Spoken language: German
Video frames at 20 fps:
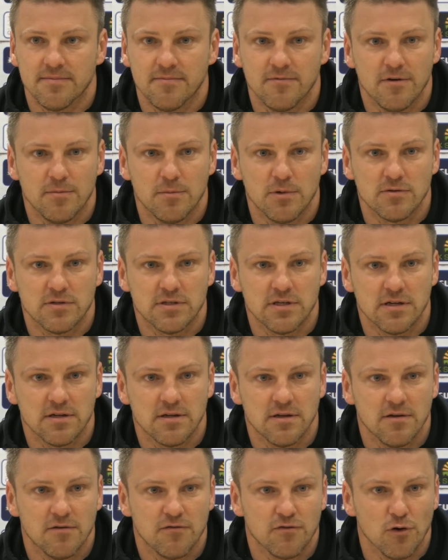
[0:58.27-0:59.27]
weil wir uns
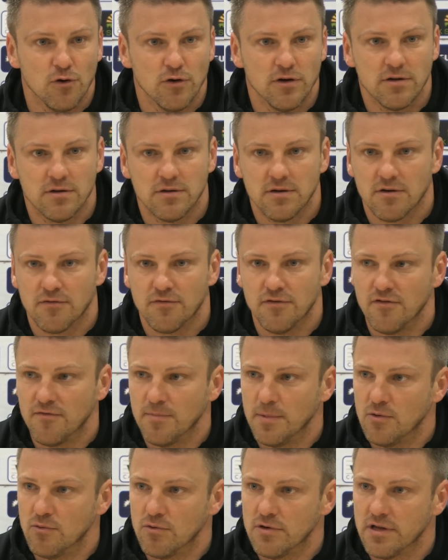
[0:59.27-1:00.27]
dann freuen nach fünf
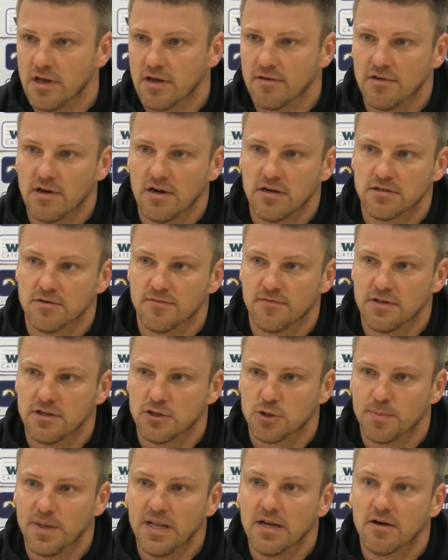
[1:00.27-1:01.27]
Minuten irgendwie, als ob wir
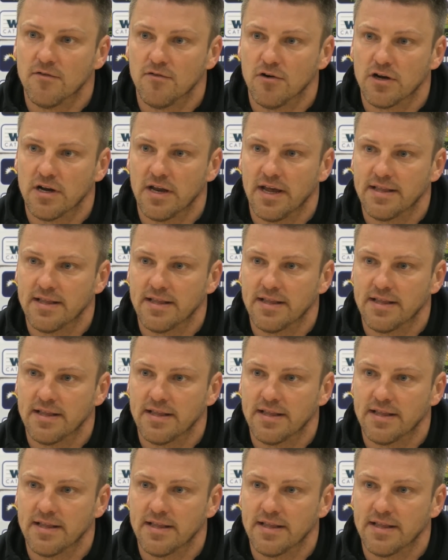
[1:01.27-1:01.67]
das Spiel gewonnen